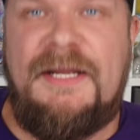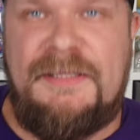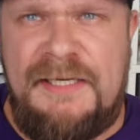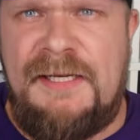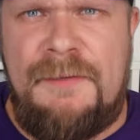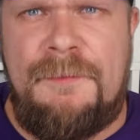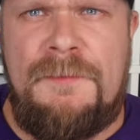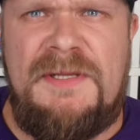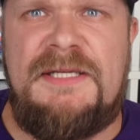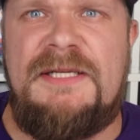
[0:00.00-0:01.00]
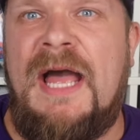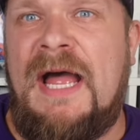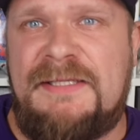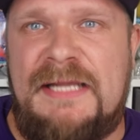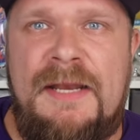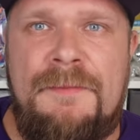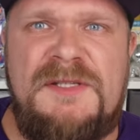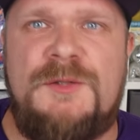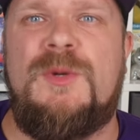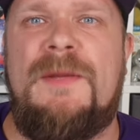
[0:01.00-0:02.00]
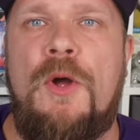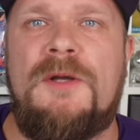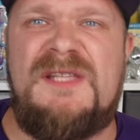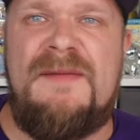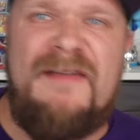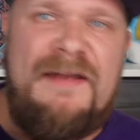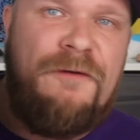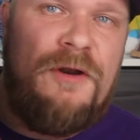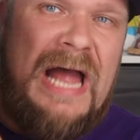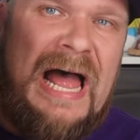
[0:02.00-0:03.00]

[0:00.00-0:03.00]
Die liebe Michi hat eine Mystery Box im Wert von